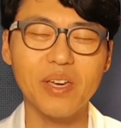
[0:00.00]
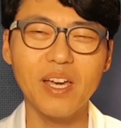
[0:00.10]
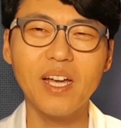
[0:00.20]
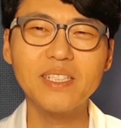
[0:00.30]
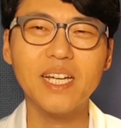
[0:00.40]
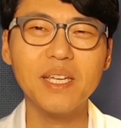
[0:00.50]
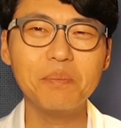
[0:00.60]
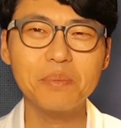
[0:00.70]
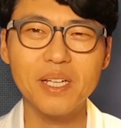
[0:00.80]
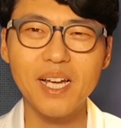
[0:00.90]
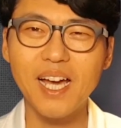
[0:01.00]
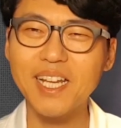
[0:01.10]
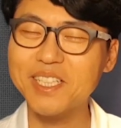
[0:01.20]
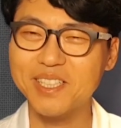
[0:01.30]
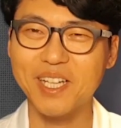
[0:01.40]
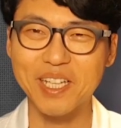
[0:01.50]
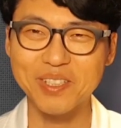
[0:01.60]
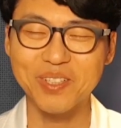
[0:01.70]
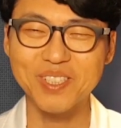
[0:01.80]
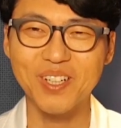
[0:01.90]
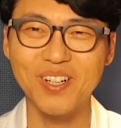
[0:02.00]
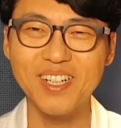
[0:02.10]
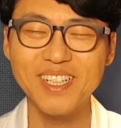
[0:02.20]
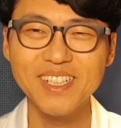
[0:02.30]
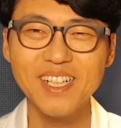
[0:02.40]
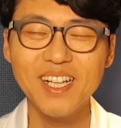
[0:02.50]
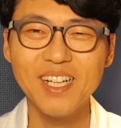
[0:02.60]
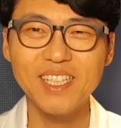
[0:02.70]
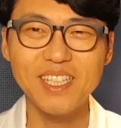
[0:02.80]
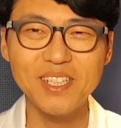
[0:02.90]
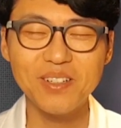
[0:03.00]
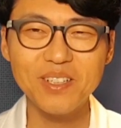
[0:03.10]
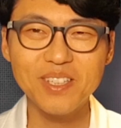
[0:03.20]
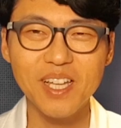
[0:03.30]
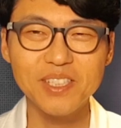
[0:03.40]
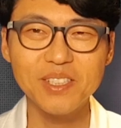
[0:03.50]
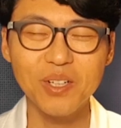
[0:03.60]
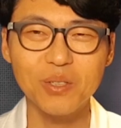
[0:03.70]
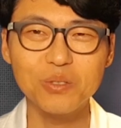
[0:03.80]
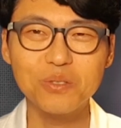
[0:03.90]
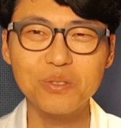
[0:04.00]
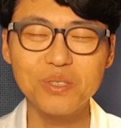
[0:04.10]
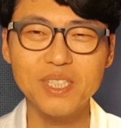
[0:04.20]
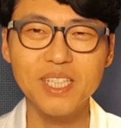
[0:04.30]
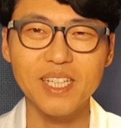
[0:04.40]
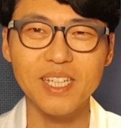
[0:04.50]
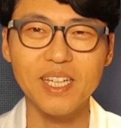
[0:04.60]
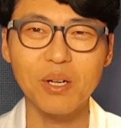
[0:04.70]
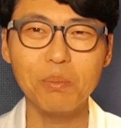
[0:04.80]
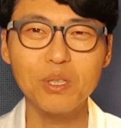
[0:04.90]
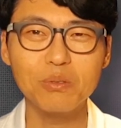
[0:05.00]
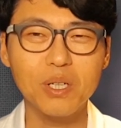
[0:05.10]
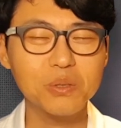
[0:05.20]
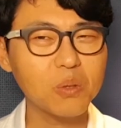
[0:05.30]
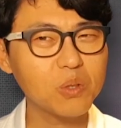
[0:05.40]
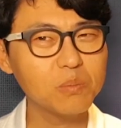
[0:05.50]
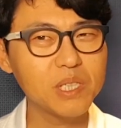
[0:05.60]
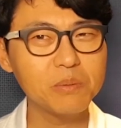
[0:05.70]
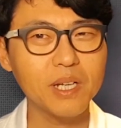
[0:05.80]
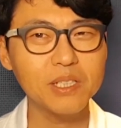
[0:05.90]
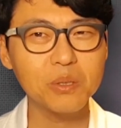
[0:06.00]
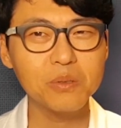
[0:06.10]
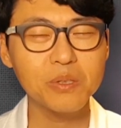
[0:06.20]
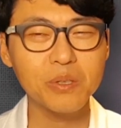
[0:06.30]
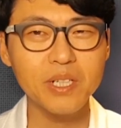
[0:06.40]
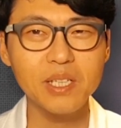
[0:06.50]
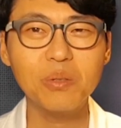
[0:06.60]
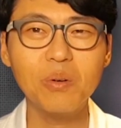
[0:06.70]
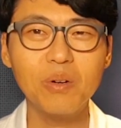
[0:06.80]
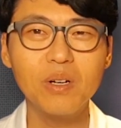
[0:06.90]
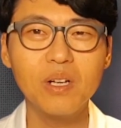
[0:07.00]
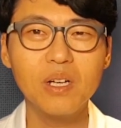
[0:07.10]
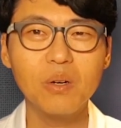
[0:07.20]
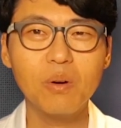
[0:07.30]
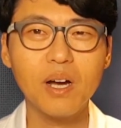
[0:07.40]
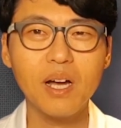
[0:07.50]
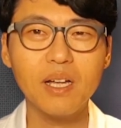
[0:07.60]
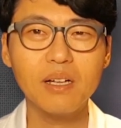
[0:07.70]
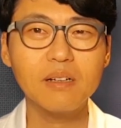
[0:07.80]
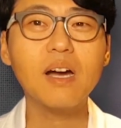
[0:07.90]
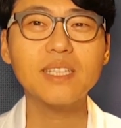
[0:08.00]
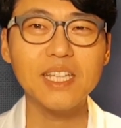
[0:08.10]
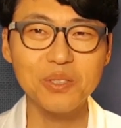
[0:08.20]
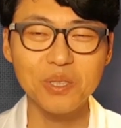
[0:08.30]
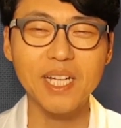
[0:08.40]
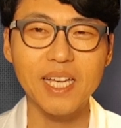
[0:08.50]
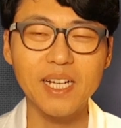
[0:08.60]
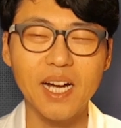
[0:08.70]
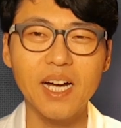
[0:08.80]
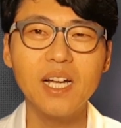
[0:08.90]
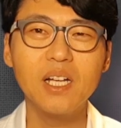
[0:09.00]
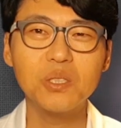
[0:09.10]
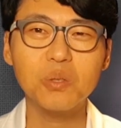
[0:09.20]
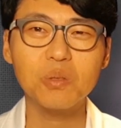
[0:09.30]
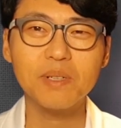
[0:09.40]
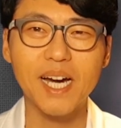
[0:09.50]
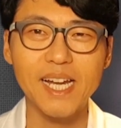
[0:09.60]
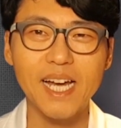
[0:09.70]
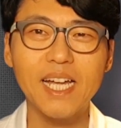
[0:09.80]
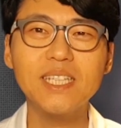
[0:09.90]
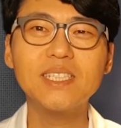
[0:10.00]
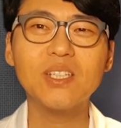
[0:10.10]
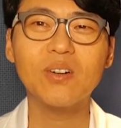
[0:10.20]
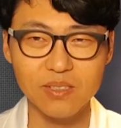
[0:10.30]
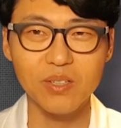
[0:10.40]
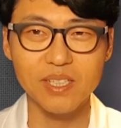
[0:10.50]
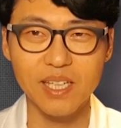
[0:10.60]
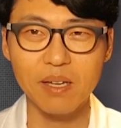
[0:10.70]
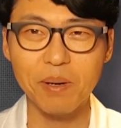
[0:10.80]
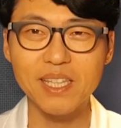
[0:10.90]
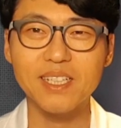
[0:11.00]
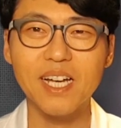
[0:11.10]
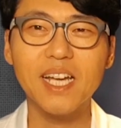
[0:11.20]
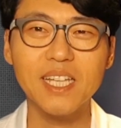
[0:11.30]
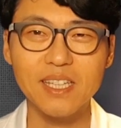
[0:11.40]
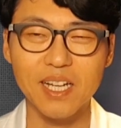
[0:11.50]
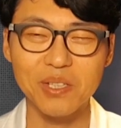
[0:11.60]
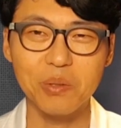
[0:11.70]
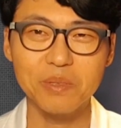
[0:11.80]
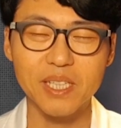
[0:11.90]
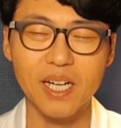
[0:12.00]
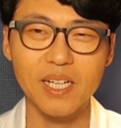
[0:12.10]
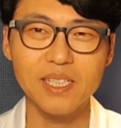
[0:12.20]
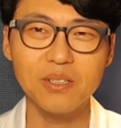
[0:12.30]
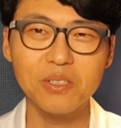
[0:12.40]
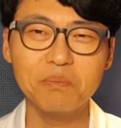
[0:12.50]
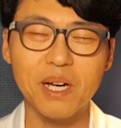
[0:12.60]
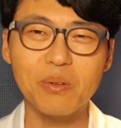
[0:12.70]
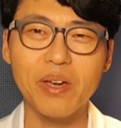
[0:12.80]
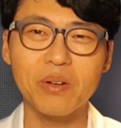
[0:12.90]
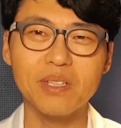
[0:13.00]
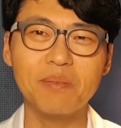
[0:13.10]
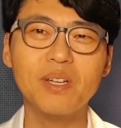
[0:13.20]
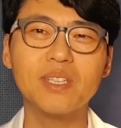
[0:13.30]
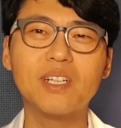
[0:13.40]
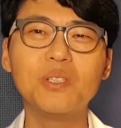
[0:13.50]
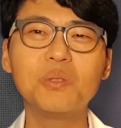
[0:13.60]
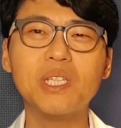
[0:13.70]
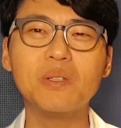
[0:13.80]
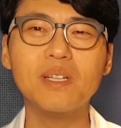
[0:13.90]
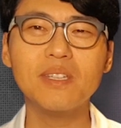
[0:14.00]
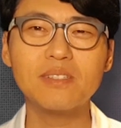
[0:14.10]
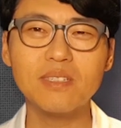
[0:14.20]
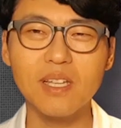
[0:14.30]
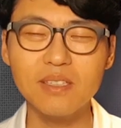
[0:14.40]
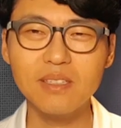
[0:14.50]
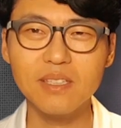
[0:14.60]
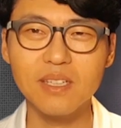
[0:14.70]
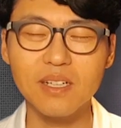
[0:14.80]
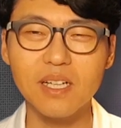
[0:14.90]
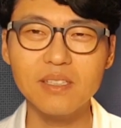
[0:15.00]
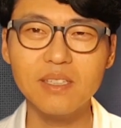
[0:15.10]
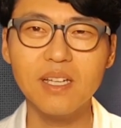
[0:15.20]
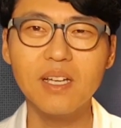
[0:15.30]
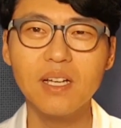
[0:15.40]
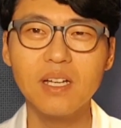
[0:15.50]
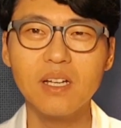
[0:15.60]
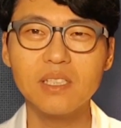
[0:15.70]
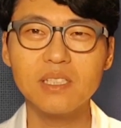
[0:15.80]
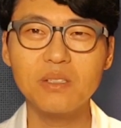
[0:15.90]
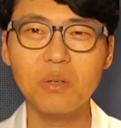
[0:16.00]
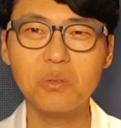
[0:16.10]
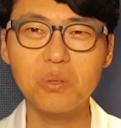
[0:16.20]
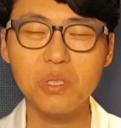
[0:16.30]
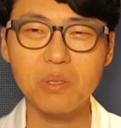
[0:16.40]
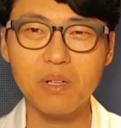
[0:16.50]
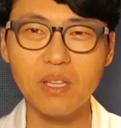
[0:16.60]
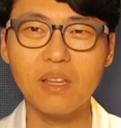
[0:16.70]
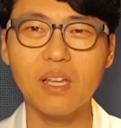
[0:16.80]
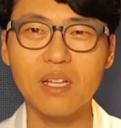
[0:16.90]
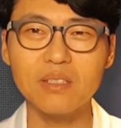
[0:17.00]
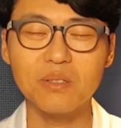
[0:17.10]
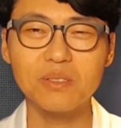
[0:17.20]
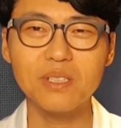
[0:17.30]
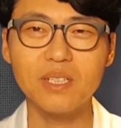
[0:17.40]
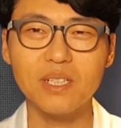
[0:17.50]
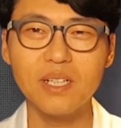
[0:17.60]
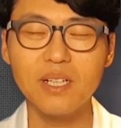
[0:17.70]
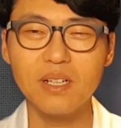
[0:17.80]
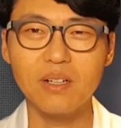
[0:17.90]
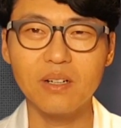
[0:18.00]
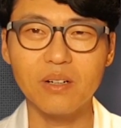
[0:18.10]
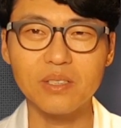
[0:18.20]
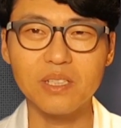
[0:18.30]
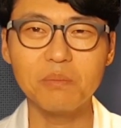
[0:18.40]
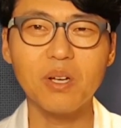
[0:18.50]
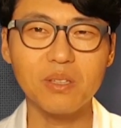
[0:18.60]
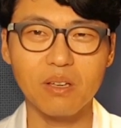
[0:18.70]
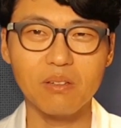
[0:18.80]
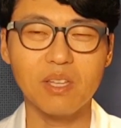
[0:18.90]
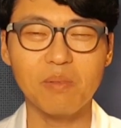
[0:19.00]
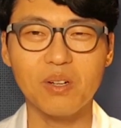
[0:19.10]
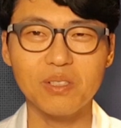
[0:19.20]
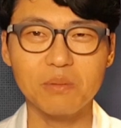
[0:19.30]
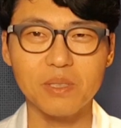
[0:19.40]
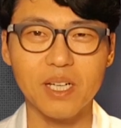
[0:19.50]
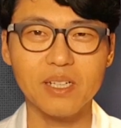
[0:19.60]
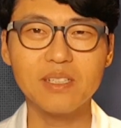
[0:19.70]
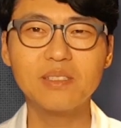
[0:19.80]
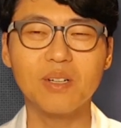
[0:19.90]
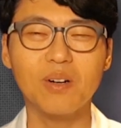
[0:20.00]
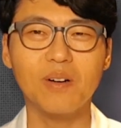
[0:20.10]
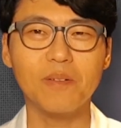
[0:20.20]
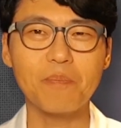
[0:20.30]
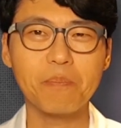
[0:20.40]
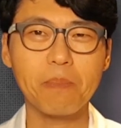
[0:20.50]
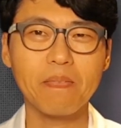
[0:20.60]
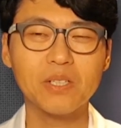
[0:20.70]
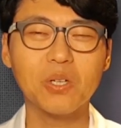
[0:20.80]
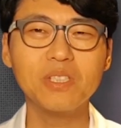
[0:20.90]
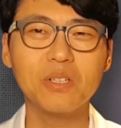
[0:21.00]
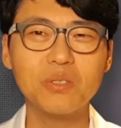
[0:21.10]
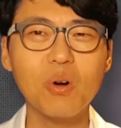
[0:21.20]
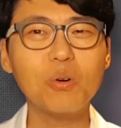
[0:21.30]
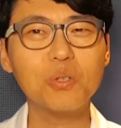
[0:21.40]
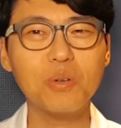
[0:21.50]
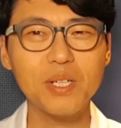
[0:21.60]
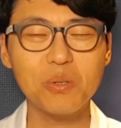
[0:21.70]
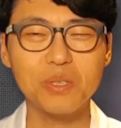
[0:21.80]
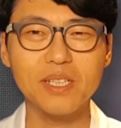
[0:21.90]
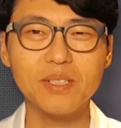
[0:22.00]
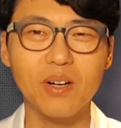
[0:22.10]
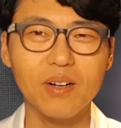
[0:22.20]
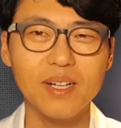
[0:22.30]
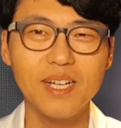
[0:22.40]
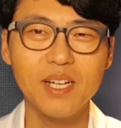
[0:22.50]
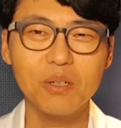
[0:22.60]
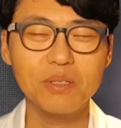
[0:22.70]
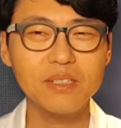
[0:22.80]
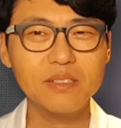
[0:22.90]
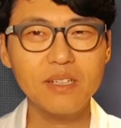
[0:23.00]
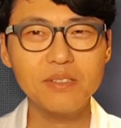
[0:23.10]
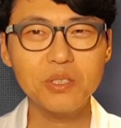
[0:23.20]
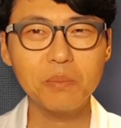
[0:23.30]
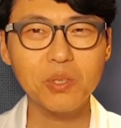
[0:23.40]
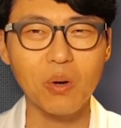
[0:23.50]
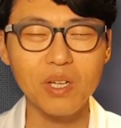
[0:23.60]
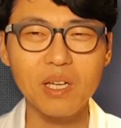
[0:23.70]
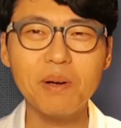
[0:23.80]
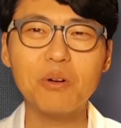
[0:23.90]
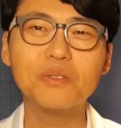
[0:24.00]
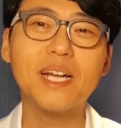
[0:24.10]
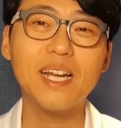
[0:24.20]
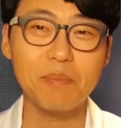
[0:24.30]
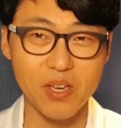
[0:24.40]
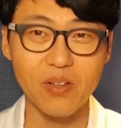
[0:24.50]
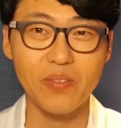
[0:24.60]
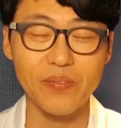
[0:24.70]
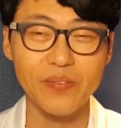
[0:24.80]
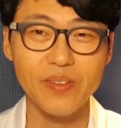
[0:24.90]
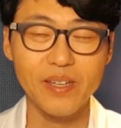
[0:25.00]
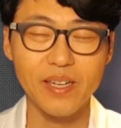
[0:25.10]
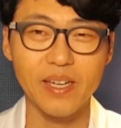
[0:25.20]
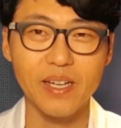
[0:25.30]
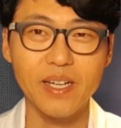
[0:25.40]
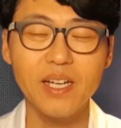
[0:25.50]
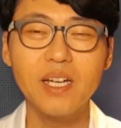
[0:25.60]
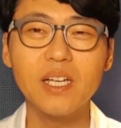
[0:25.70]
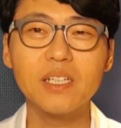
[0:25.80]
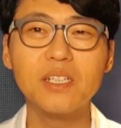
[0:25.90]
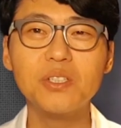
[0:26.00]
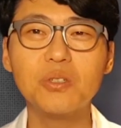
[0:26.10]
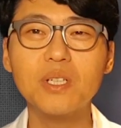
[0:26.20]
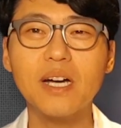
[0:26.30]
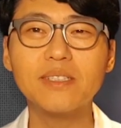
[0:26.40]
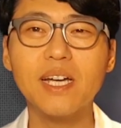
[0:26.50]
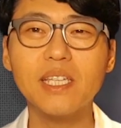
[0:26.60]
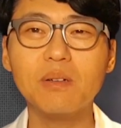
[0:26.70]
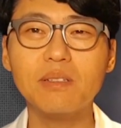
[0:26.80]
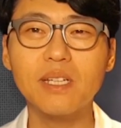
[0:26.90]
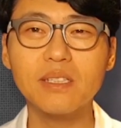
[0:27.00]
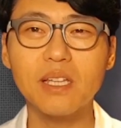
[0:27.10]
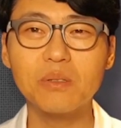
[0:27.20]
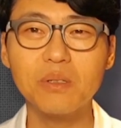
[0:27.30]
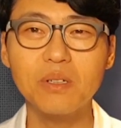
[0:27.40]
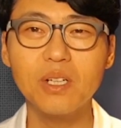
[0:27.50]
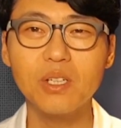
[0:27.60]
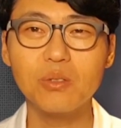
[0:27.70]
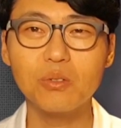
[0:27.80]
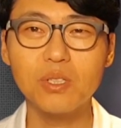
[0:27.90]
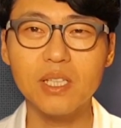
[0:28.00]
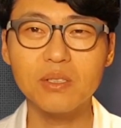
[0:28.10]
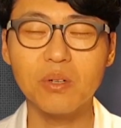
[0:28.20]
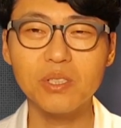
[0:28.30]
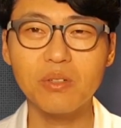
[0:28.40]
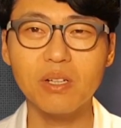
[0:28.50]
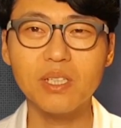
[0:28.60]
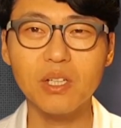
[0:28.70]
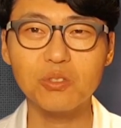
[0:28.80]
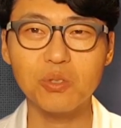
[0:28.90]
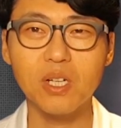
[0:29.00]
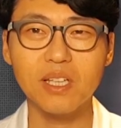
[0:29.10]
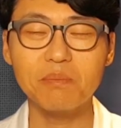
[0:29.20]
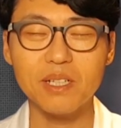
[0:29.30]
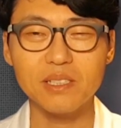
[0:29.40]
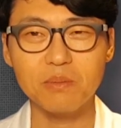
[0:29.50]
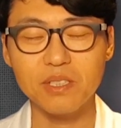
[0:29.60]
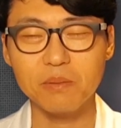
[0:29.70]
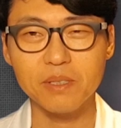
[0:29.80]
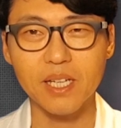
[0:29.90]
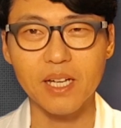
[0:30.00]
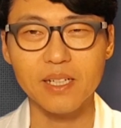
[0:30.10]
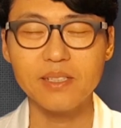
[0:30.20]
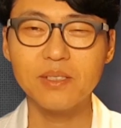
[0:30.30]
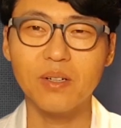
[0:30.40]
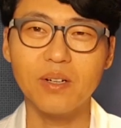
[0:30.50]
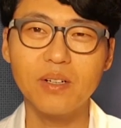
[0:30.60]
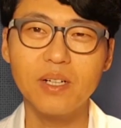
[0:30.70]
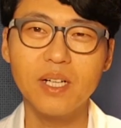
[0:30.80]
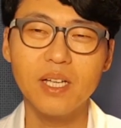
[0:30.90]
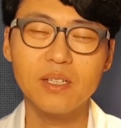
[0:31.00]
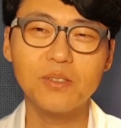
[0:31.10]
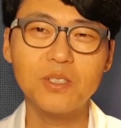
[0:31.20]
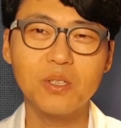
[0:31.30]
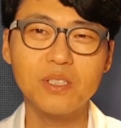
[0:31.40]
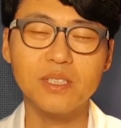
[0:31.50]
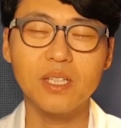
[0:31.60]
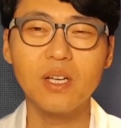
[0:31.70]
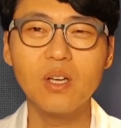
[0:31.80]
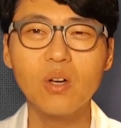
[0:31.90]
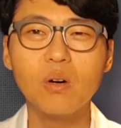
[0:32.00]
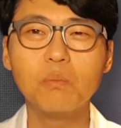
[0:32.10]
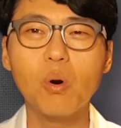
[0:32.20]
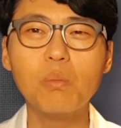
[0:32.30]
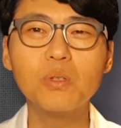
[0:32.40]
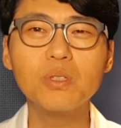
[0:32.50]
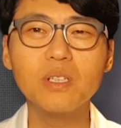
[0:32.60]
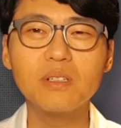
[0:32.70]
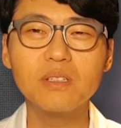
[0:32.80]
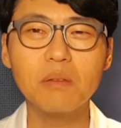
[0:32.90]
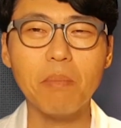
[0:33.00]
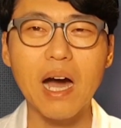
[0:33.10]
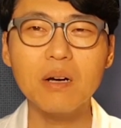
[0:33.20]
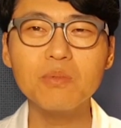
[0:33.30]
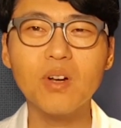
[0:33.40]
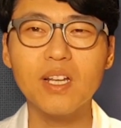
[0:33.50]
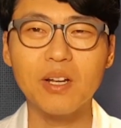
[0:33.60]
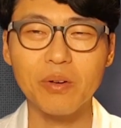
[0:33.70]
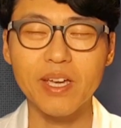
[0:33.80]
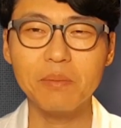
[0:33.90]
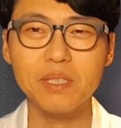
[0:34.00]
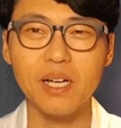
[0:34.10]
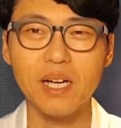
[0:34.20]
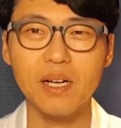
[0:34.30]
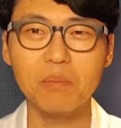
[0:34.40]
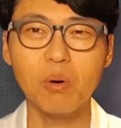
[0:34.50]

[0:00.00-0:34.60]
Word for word: 굉장히 편안해진다라는 거죠. 이럴 때는요, 누구든지 예, 옆에서 누가 조금 기분 안 좋은 소리를 해도 화가 확 나는 것이 아니라 조금 가라앉아서 이렇게 반응을 하게 된다는 겁니다. 이것은 바로 왜 그러냐면 근육이 이완됐을 때는 인간은 신경도 이완된다는 것을 어, 증명이 됐기 때문에 그렇습니다. 그래서 저는 이것을 거꾸로 활용을 해서 우리가 스트레스를 좀 적게 받고 살려면 예, 근육을 항상 이완 상태로 유지하는 것이 굉장히 중요하다는 말씀을 드립니다. 그래서 이것을 저는 몸으로 이끄는 마음 관리라고 얘기합니다.